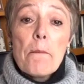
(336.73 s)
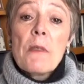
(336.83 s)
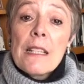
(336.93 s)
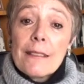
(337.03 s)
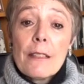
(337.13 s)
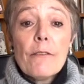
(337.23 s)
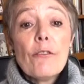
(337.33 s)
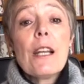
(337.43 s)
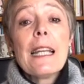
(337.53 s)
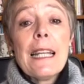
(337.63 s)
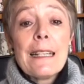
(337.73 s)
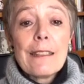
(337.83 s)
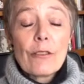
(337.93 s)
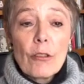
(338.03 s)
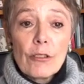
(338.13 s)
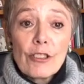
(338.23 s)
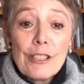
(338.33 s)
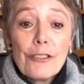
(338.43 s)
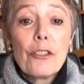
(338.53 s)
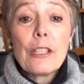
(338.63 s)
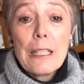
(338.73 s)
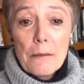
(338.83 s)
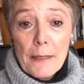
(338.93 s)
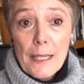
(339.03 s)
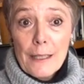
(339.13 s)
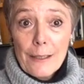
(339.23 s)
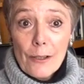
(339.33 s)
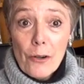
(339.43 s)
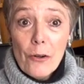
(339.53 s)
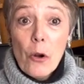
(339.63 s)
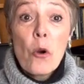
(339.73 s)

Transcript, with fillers: y si fue en el solsticio de invierno